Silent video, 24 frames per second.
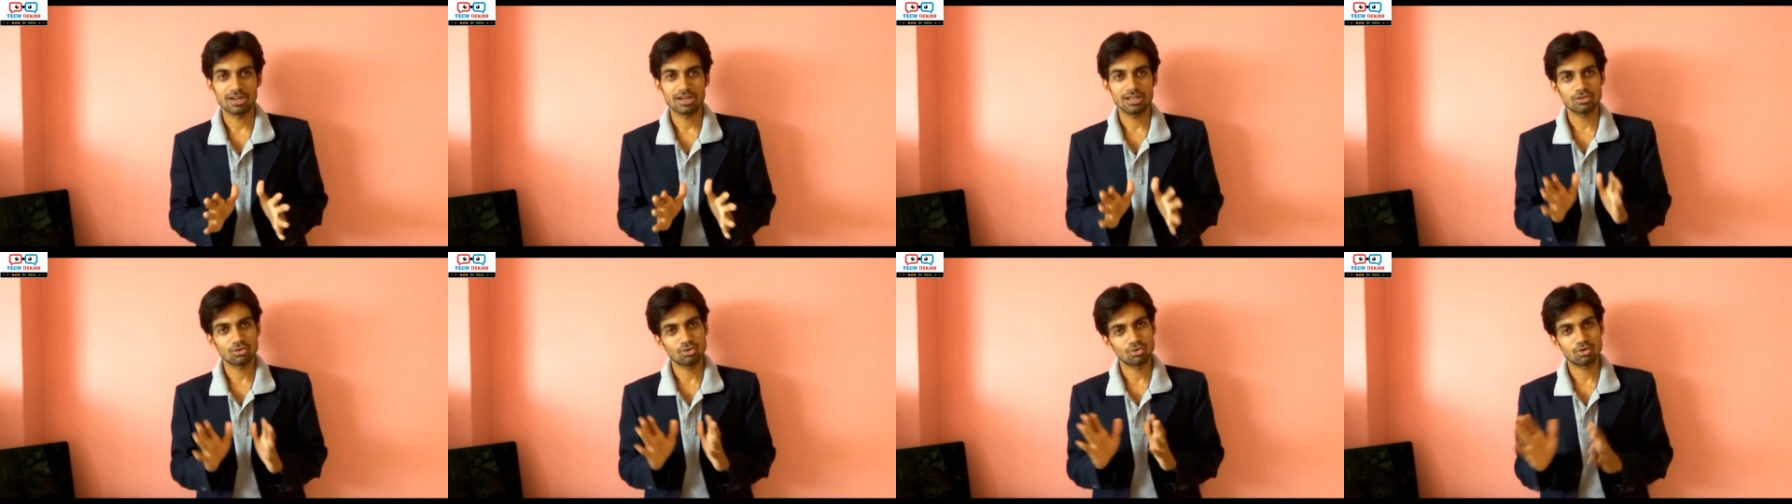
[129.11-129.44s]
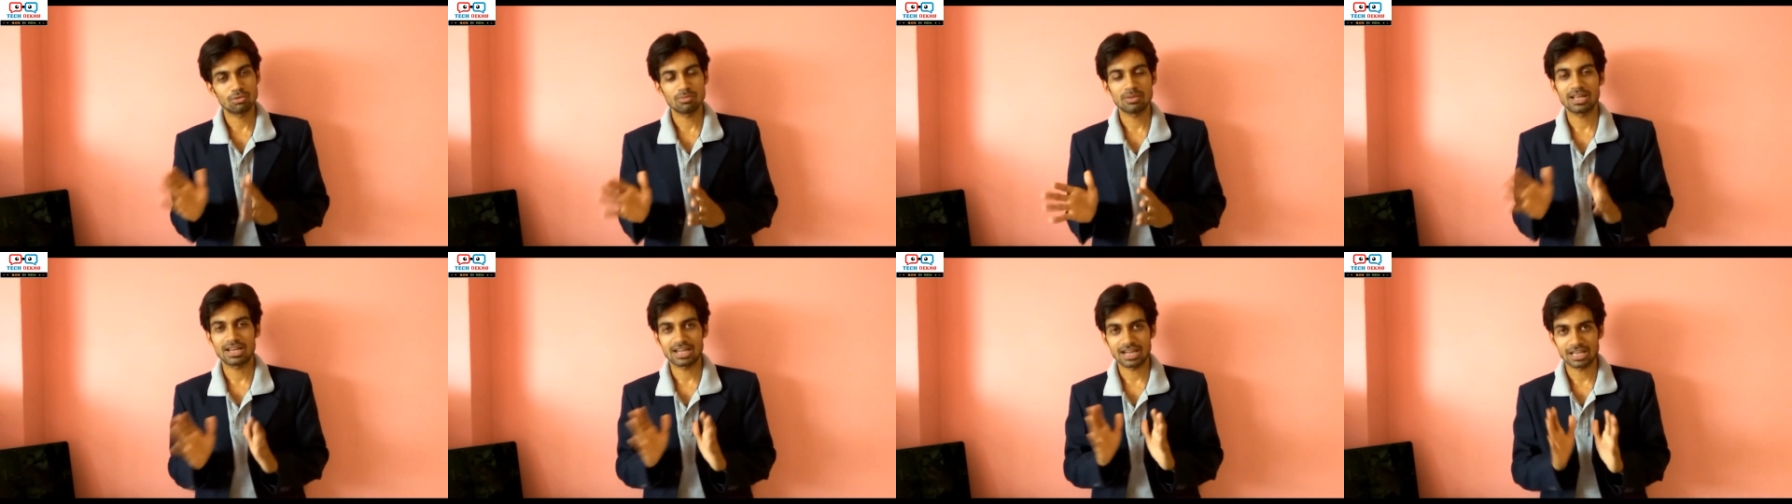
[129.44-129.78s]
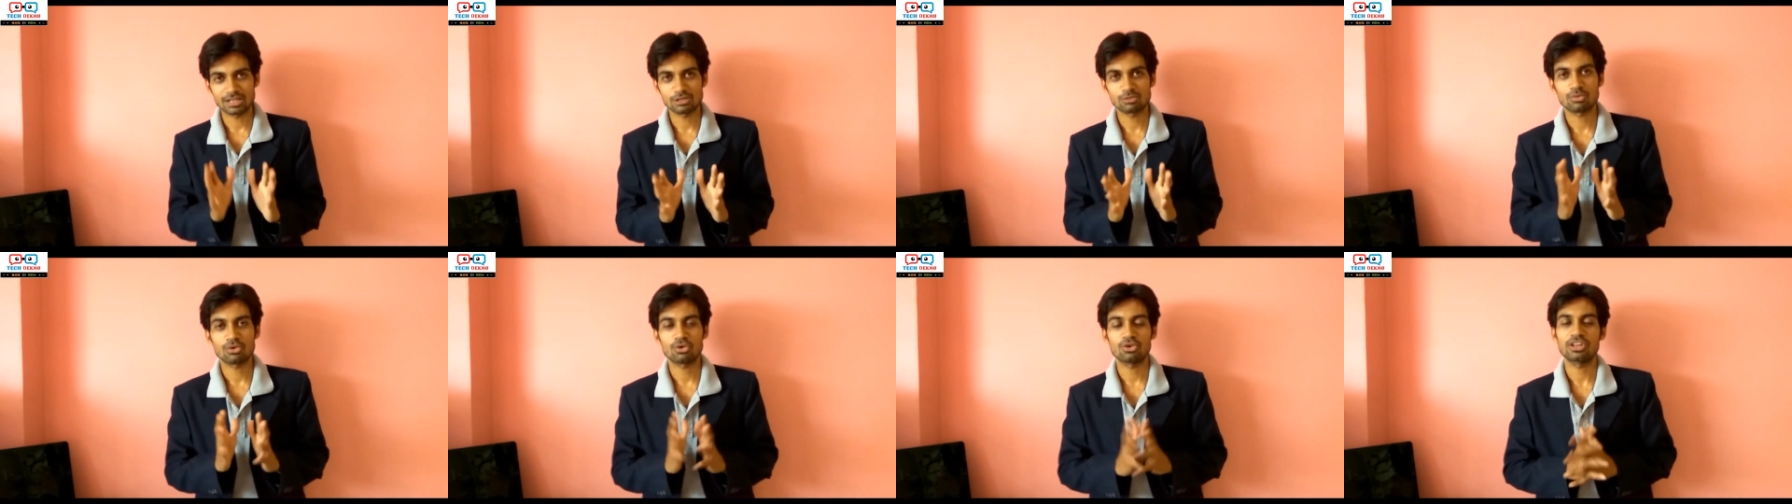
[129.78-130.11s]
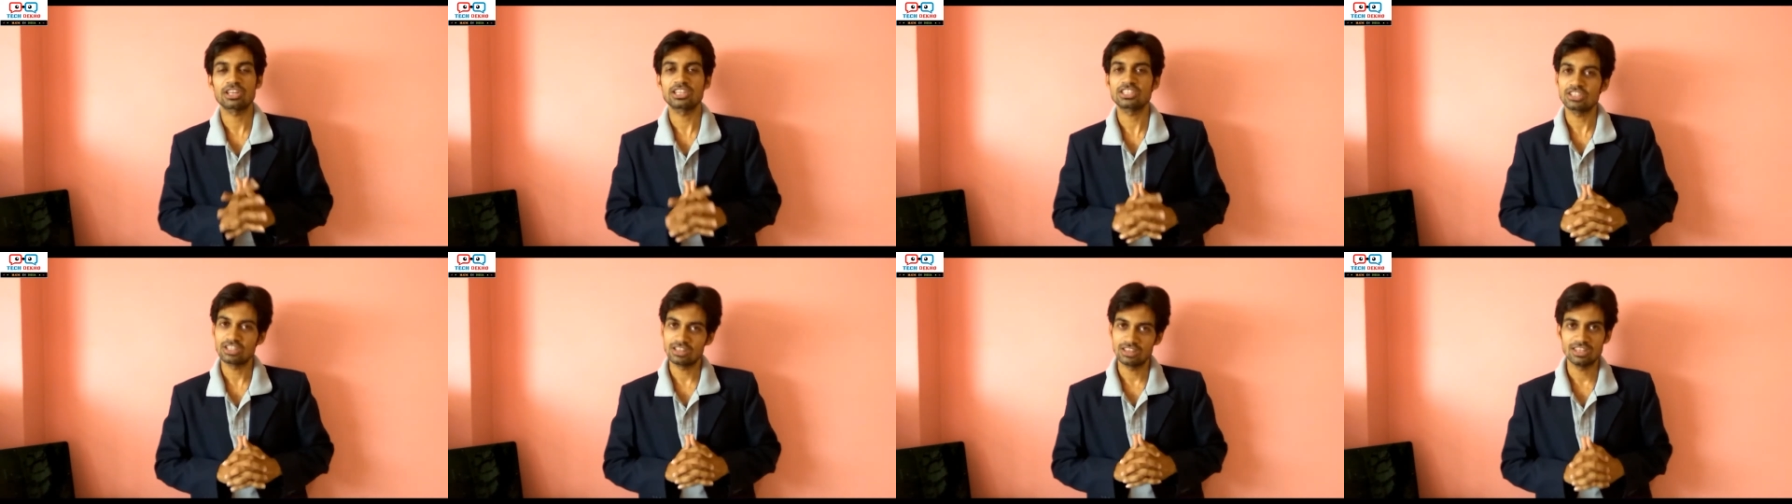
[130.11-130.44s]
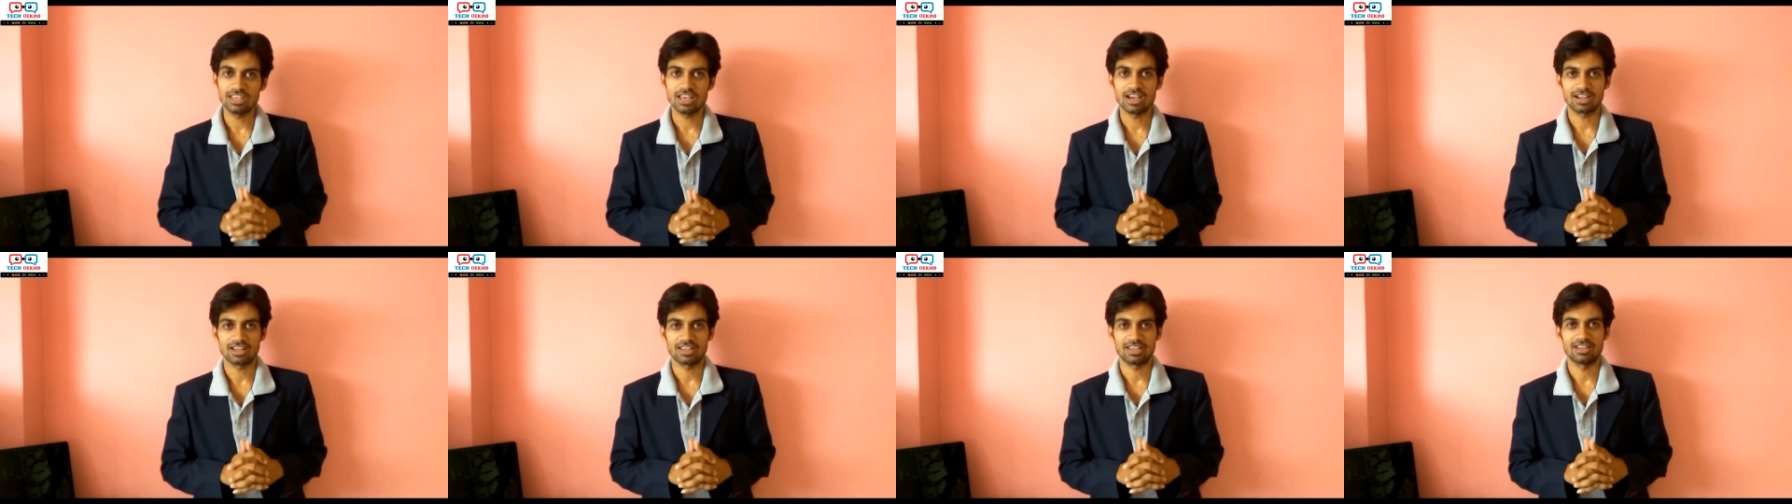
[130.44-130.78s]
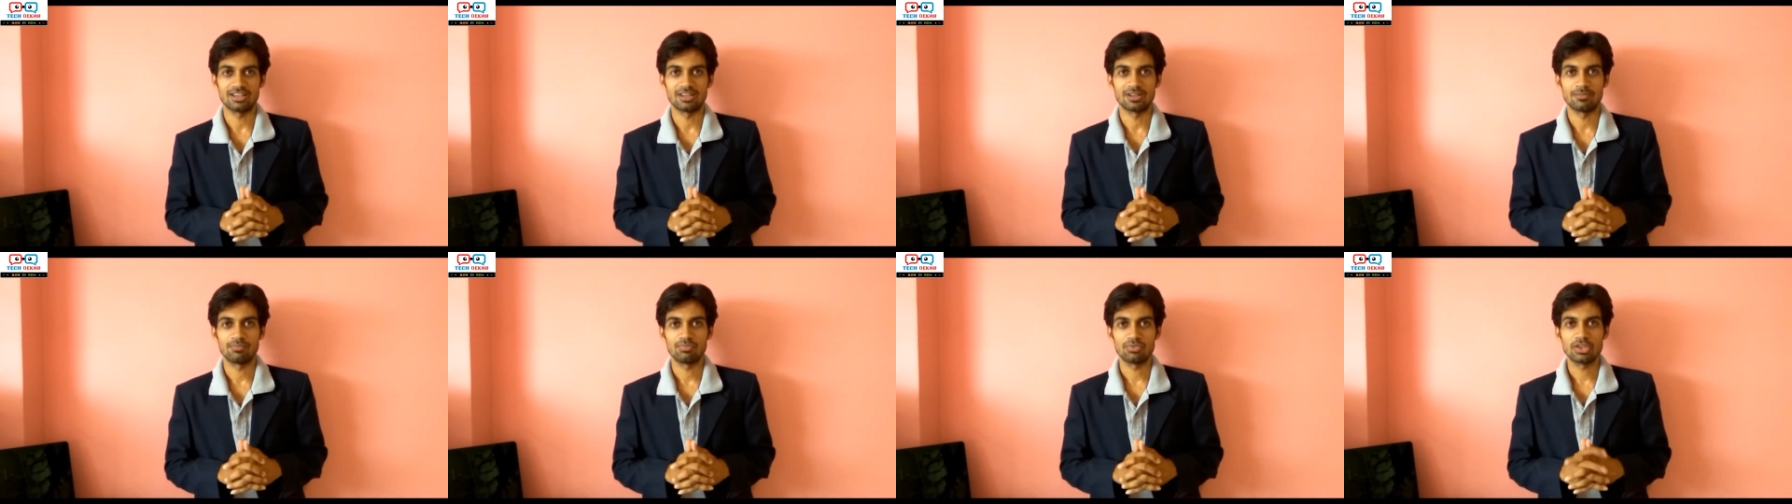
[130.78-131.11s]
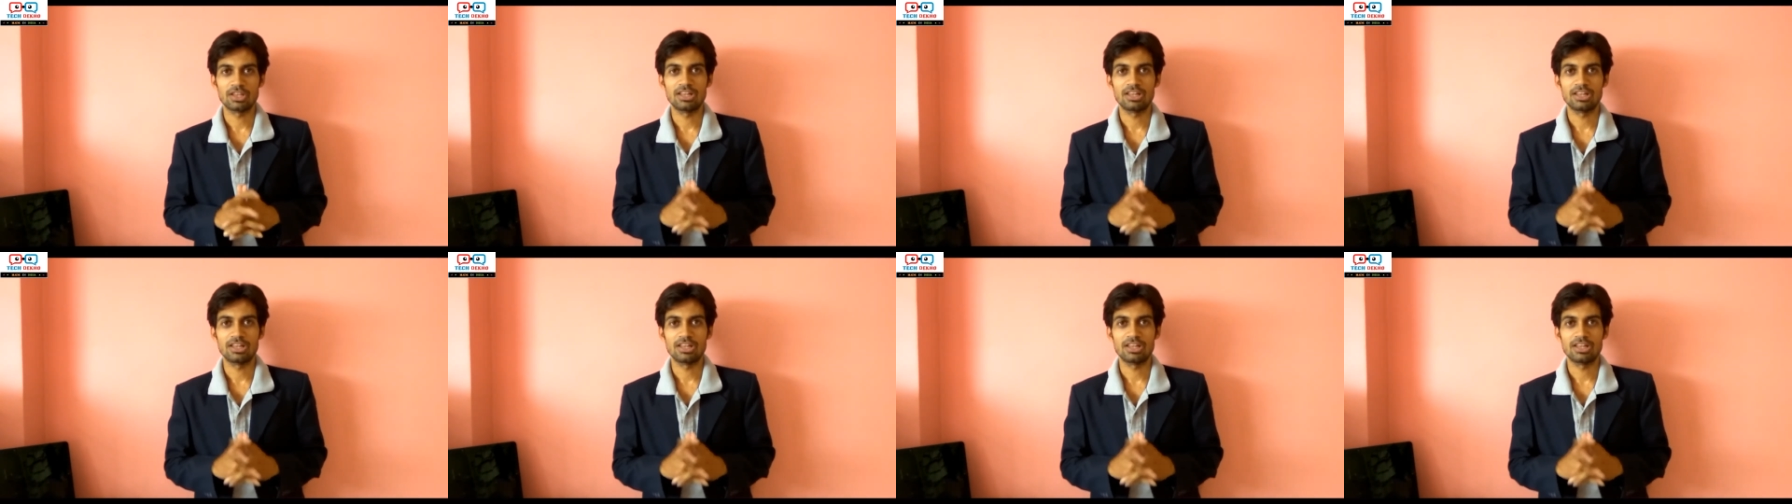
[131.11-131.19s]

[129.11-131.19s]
वाला दोनों में ग्लास प्रोटेक्शन दिया गया है